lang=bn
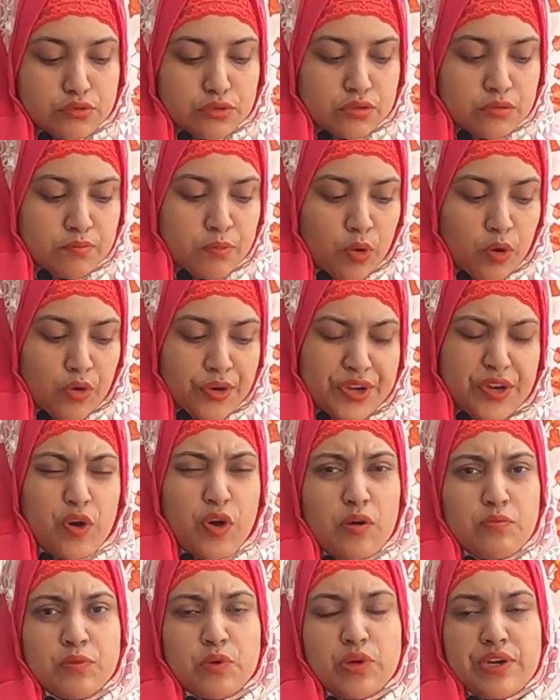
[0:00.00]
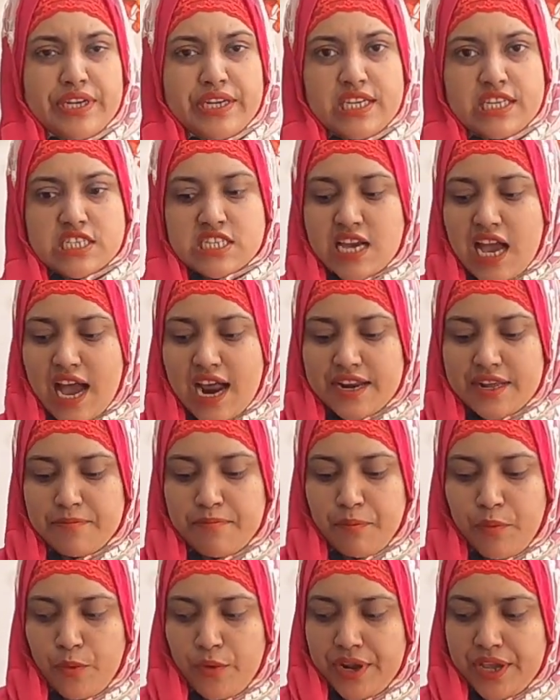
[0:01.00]
তো বহরে কম হলে না
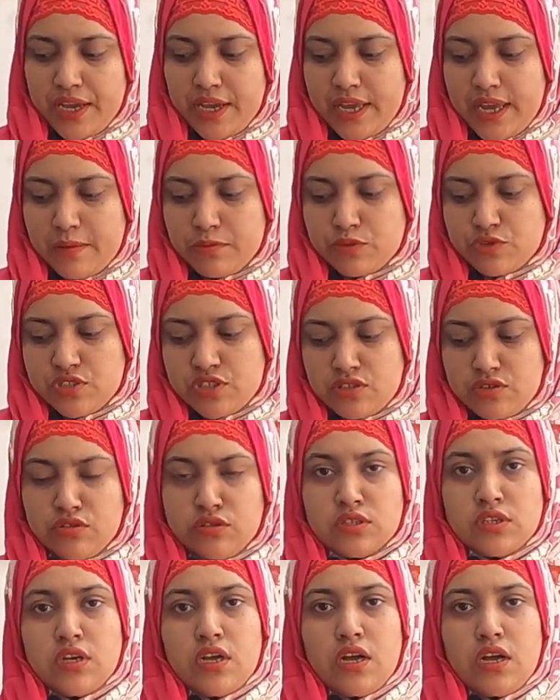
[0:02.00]
শাড়ি পরে কেমন যেন